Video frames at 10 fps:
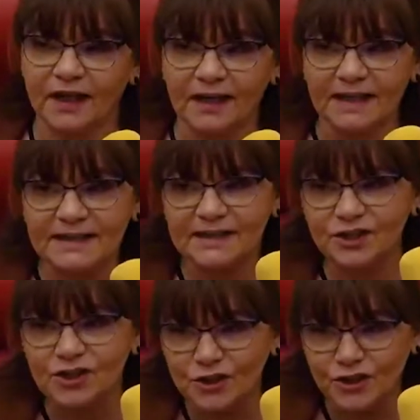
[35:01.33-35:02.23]

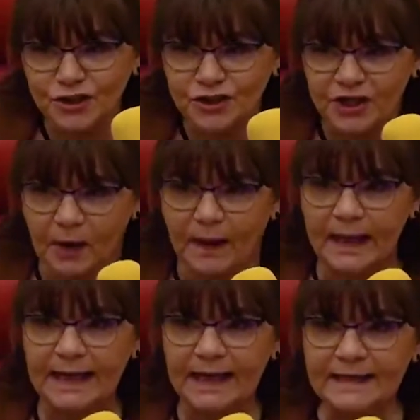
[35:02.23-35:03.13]
elastyczności ciała,
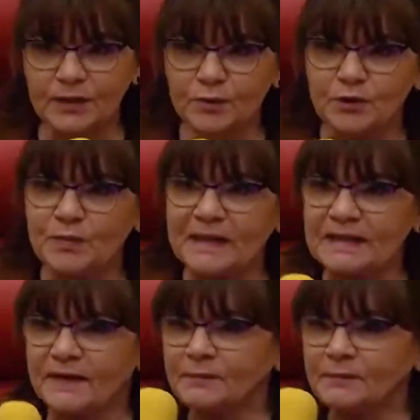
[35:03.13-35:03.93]
co proszę Państwa,